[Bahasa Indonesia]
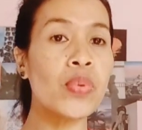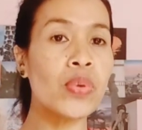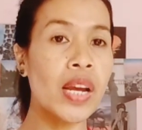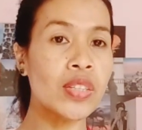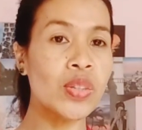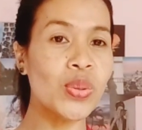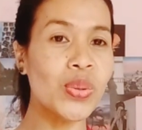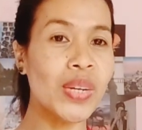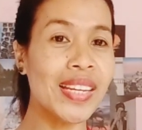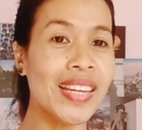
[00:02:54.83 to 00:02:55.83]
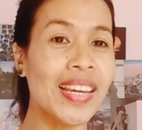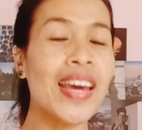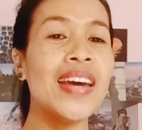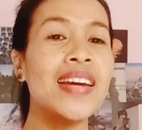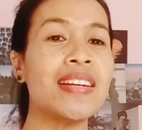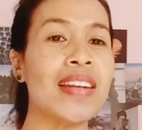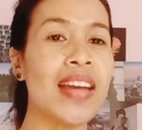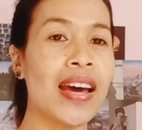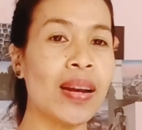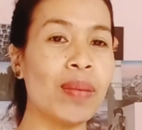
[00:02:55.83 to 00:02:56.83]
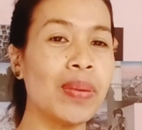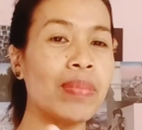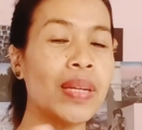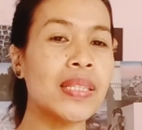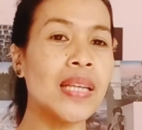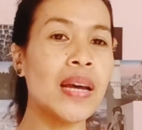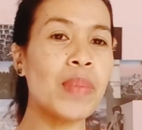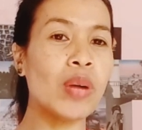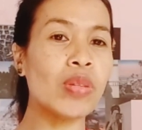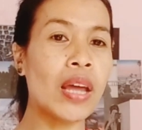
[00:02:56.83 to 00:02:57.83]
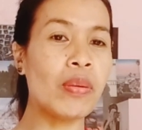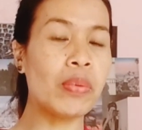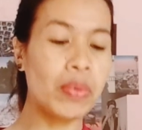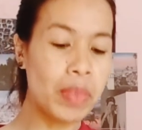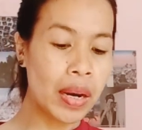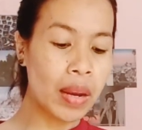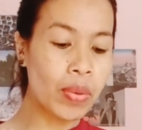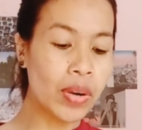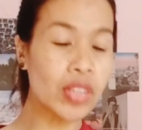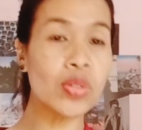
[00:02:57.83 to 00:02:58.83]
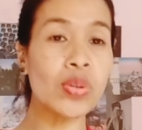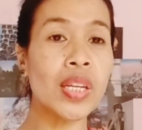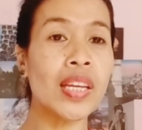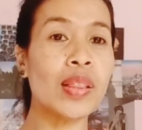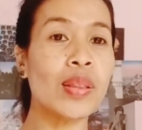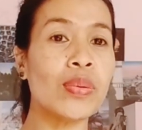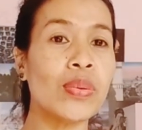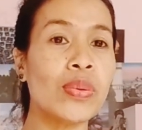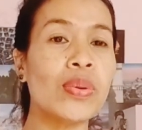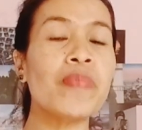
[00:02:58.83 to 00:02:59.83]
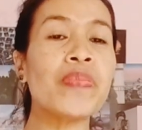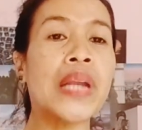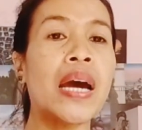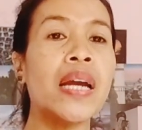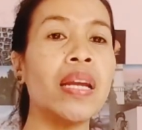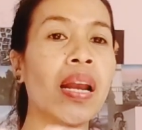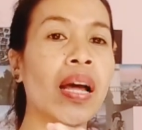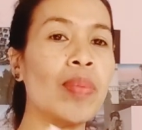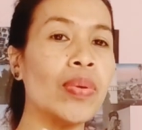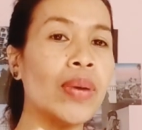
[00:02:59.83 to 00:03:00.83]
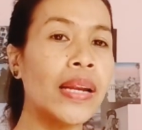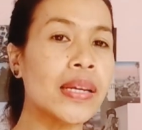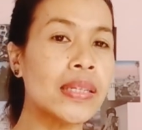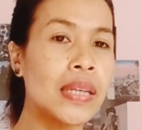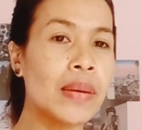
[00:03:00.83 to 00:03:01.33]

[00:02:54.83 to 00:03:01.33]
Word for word: bulan Juni. Dan pemirsa mau tahu pada bulan Juni itu adalah bulan yang